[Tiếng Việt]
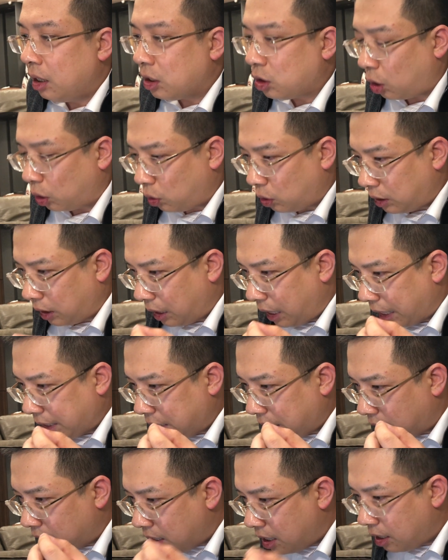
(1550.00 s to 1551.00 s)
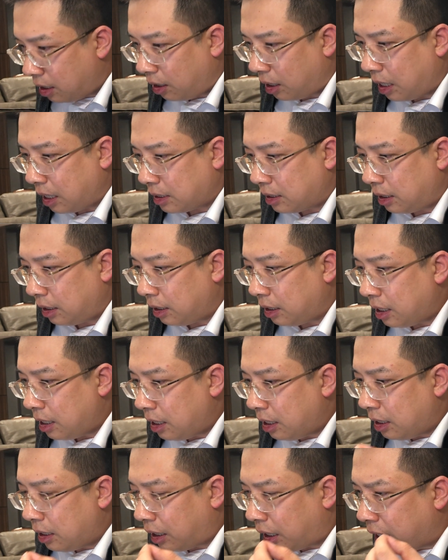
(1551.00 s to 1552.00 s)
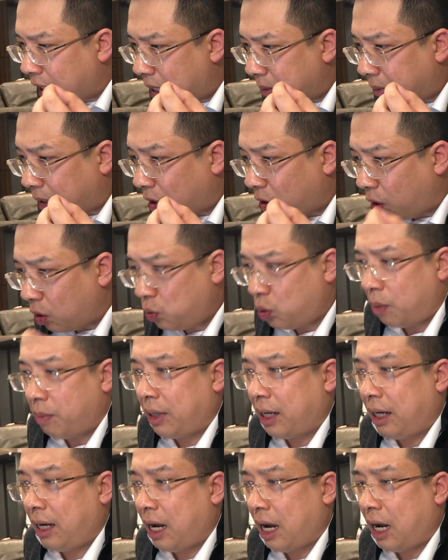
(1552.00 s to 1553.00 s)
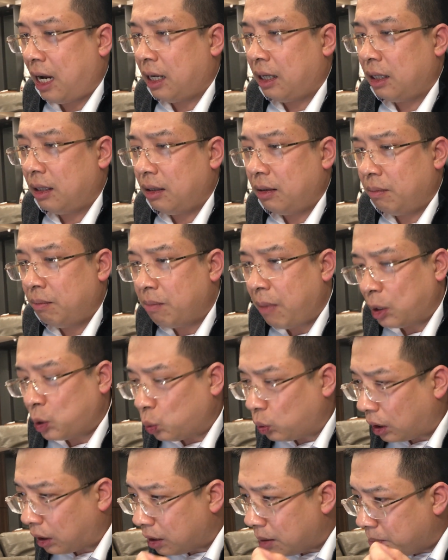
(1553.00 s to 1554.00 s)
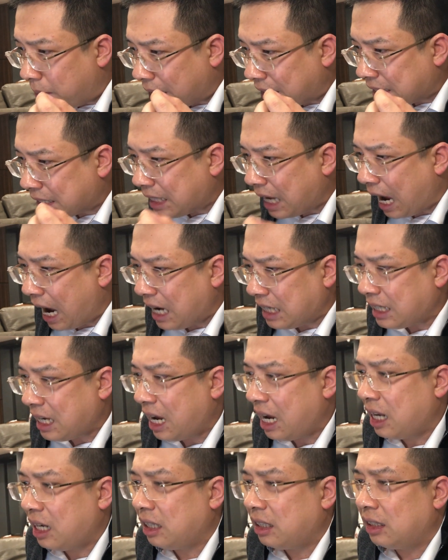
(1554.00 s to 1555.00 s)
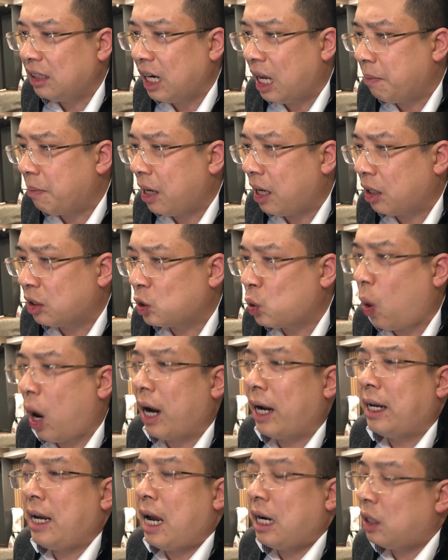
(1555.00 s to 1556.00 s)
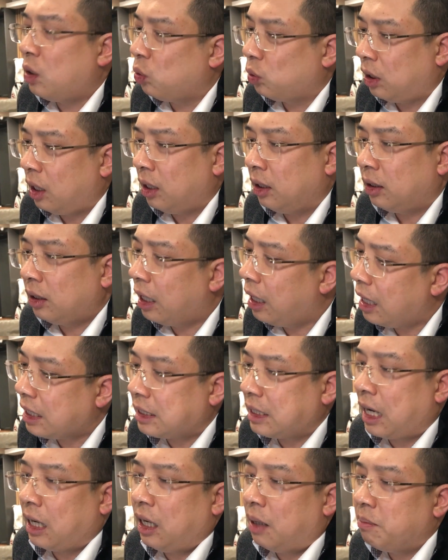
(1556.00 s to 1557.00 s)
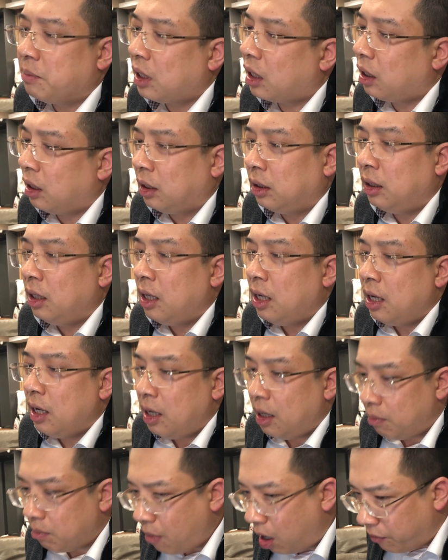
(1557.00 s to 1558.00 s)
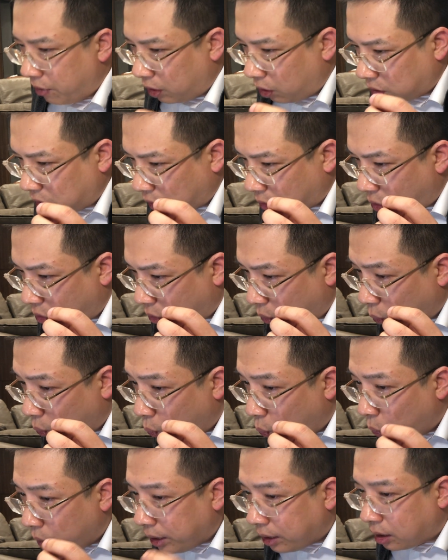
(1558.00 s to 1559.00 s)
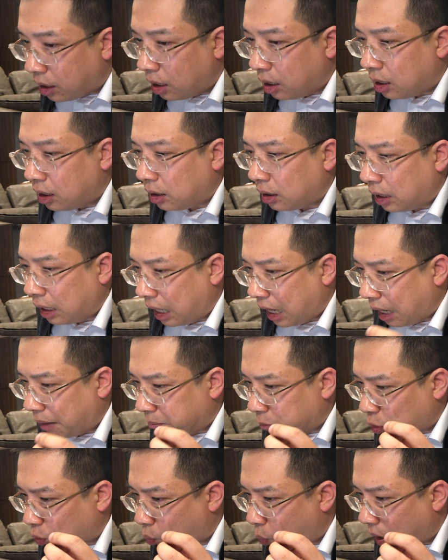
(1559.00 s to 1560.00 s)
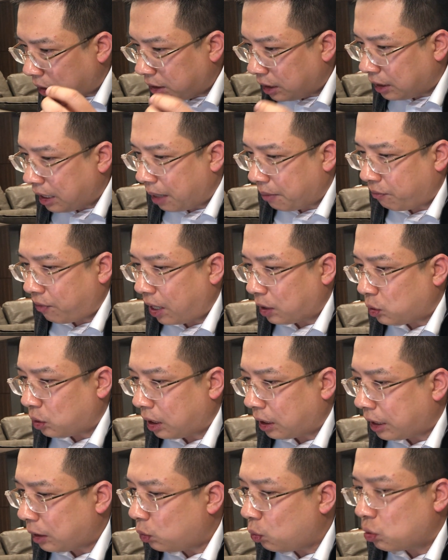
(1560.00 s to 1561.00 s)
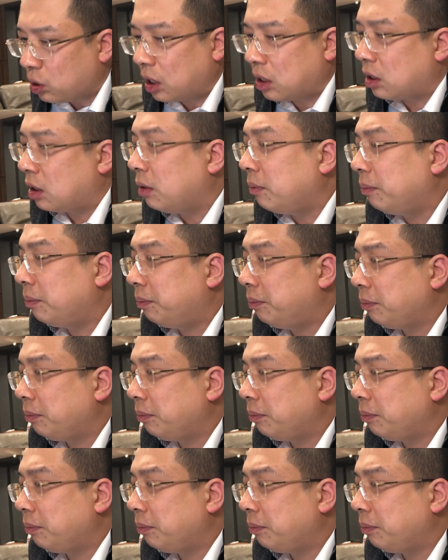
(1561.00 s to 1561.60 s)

cho nên tôi nhắc lại chỉ ở đây đó là gì khi mà nói chuyện với khách hàng mà chúng ta cứ mang giá ra để mà dọa khách hàng đầu tiên đấy là sai lầm rất lớn bởi vì nó sẽ có nguy cơ làm cho quá trình đàm phán chúng ta kết thúc rất sớm